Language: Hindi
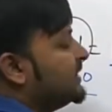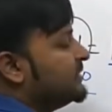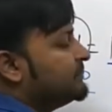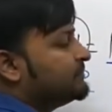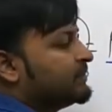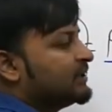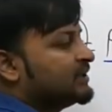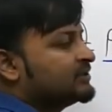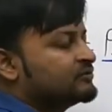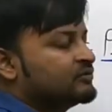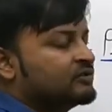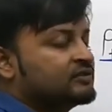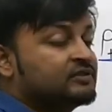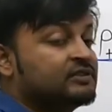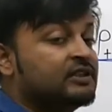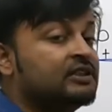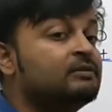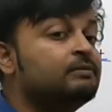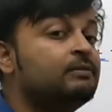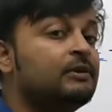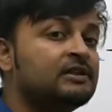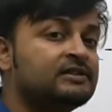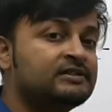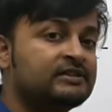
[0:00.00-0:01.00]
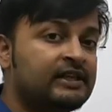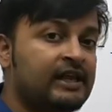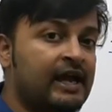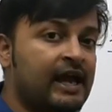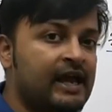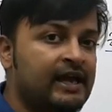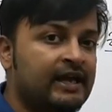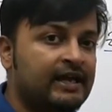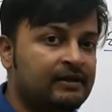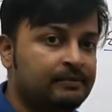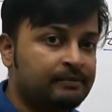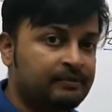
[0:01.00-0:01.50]
पी प्लस और जेड प्लस
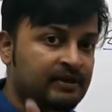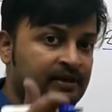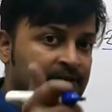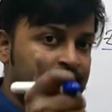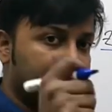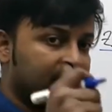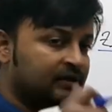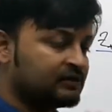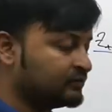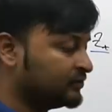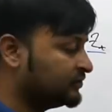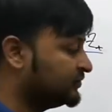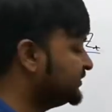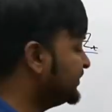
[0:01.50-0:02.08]
क्या है पी प्लस